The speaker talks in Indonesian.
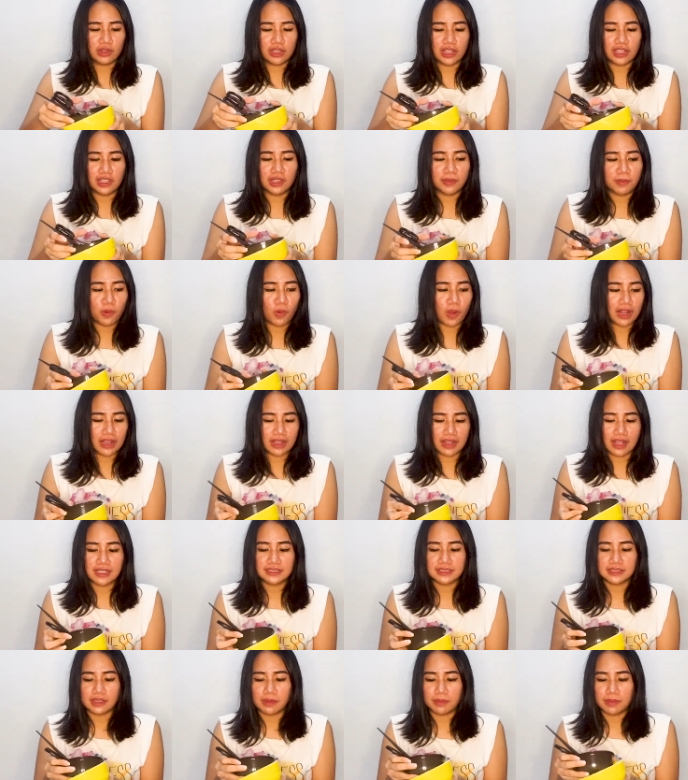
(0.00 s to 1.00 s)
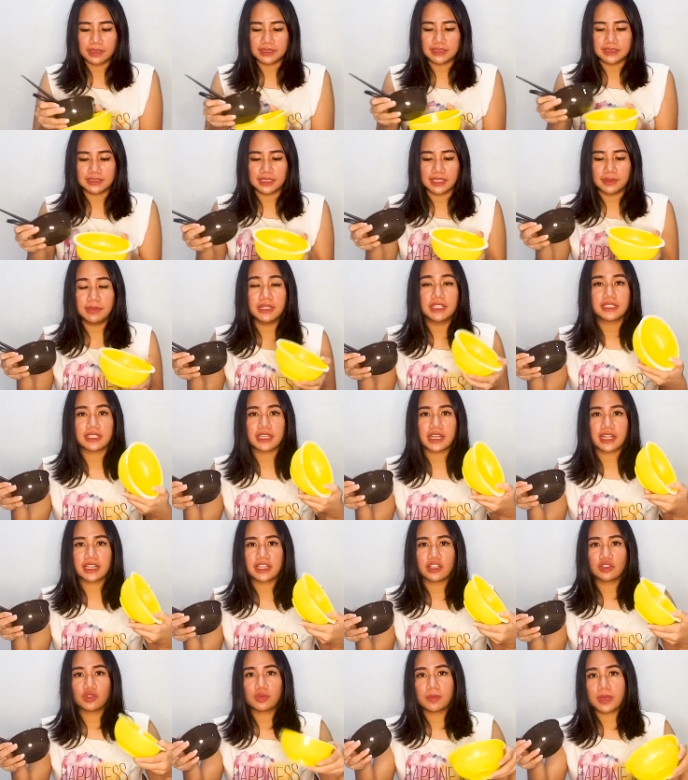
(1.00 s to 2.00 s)
nanti pewarna sama si
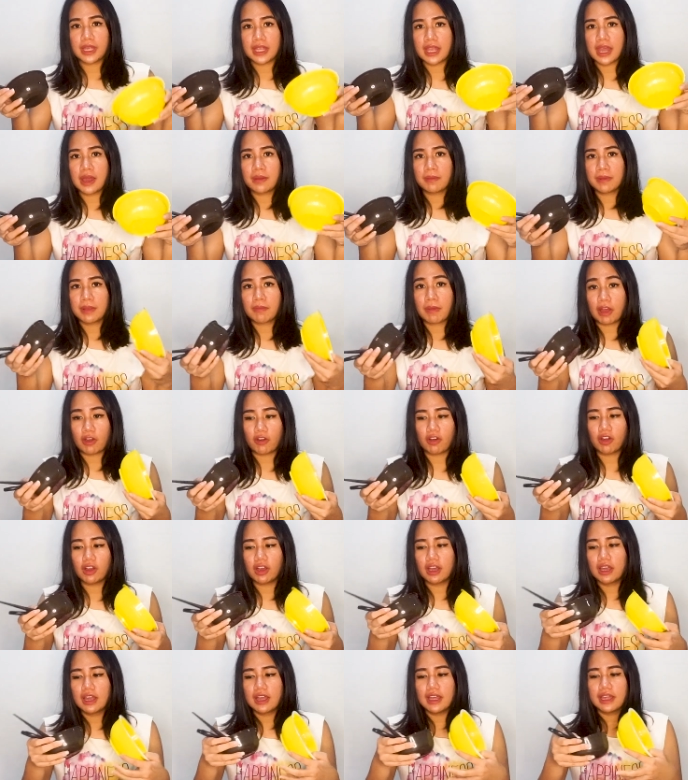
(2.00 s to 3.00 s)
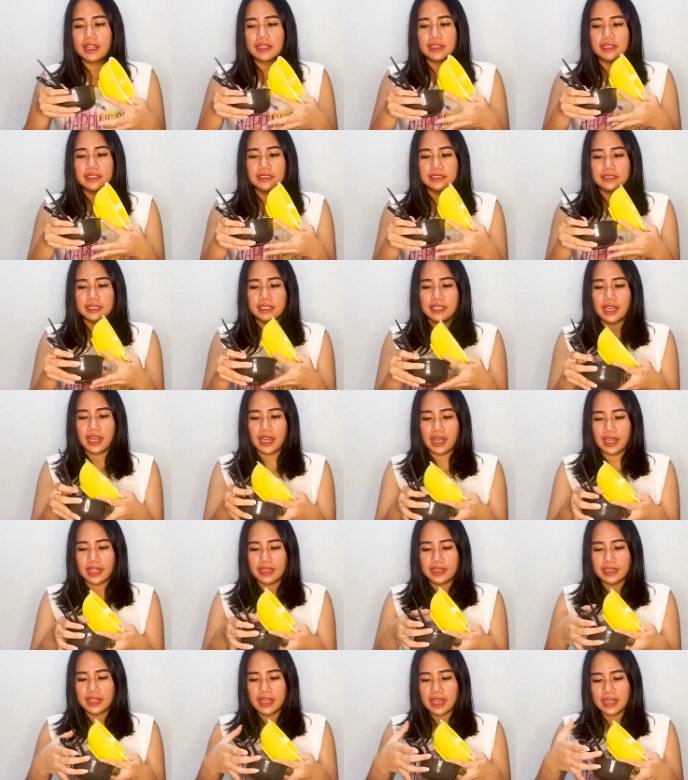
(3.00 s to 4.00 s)
belicingannya tuh beda, beda mangkok. Di sini
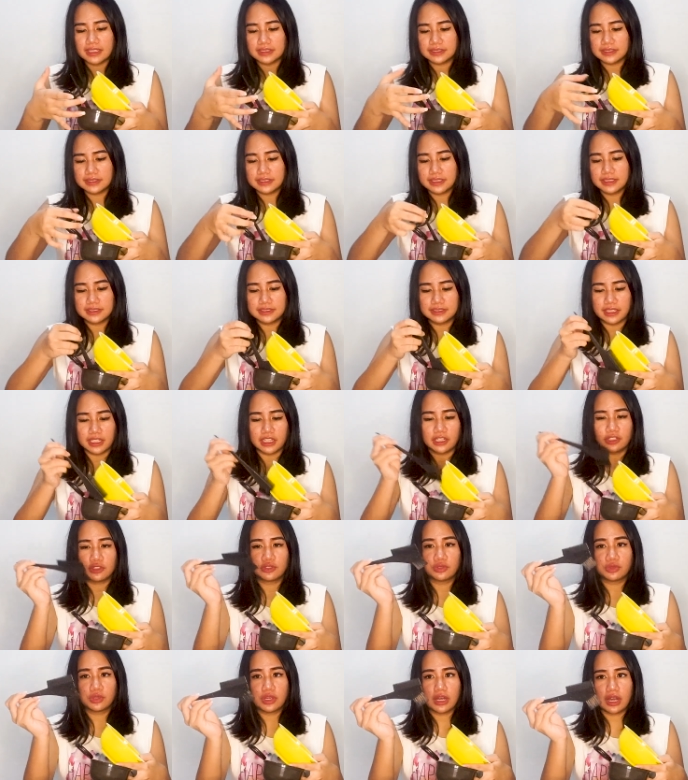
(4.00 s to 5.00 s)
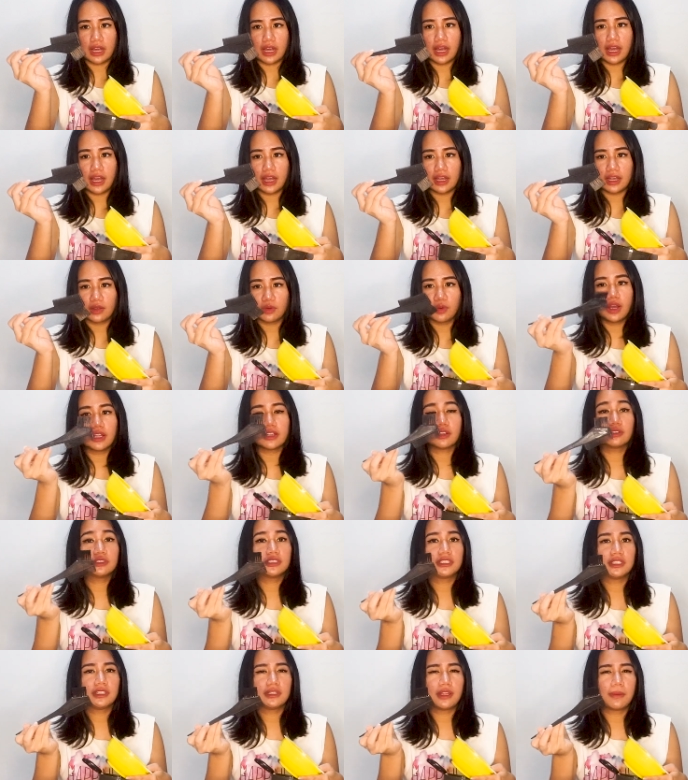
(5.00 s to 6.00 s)
ada sisir juga. Gue nggak tahu
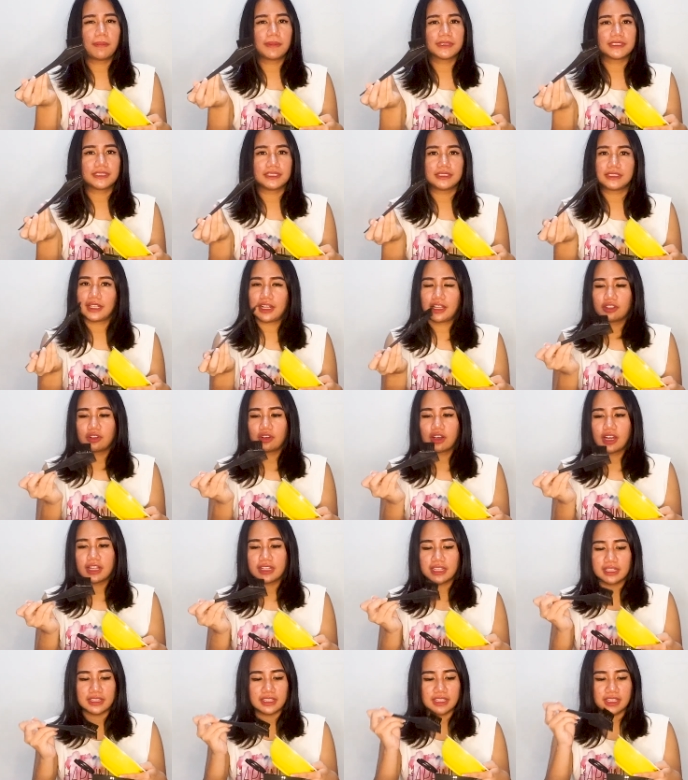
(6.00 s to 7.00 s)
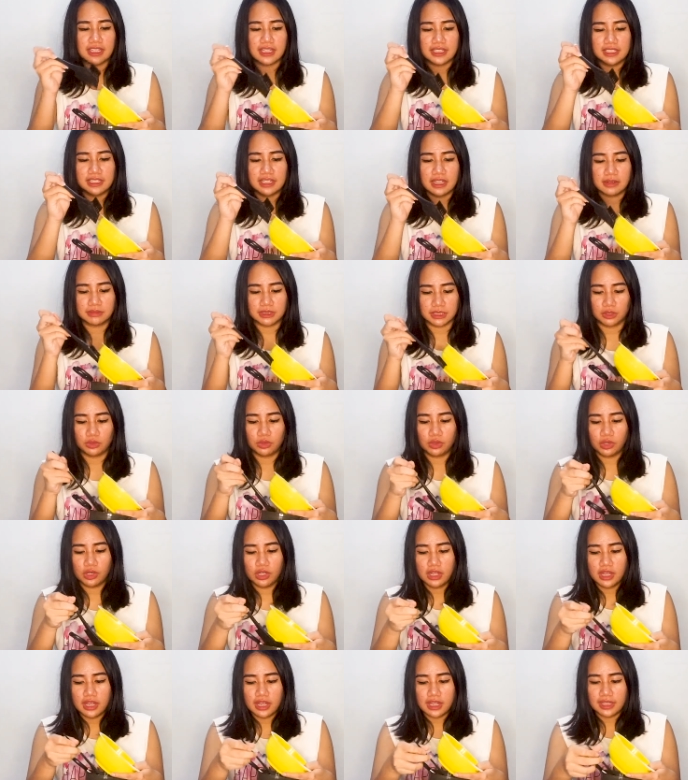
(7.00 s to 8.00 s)
sih dapat sisir atau enggak nantinya di dalam situ.
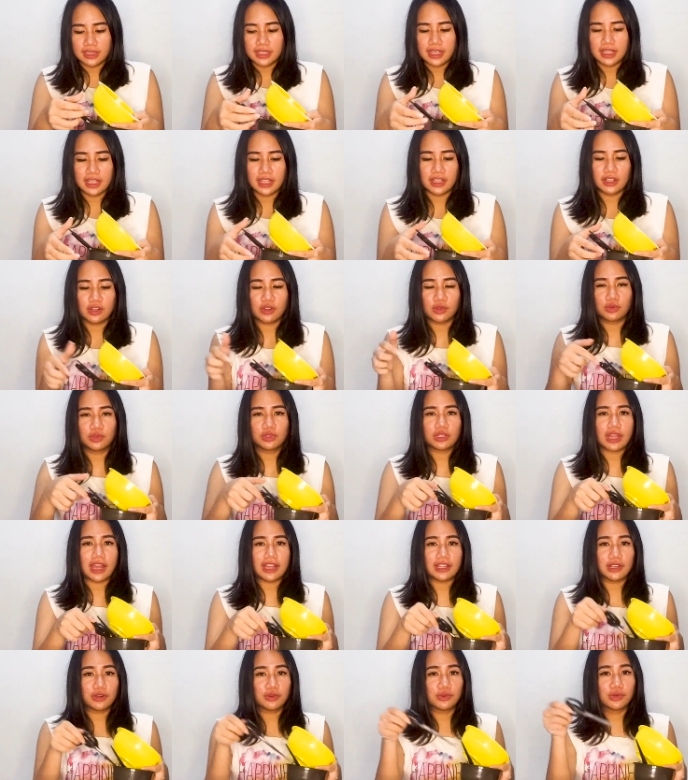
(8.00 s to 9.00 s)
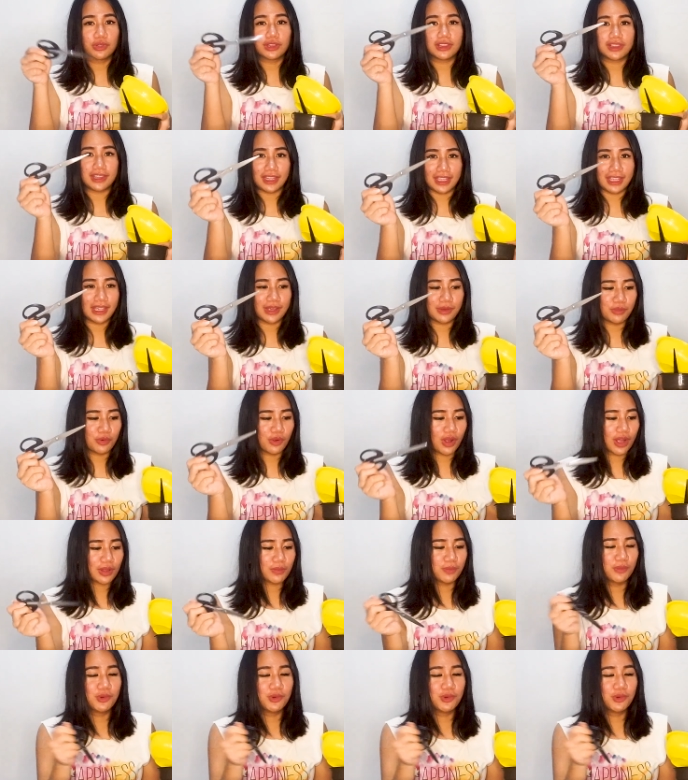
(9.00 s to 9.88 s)
Dan ada ngegun ada gunting buat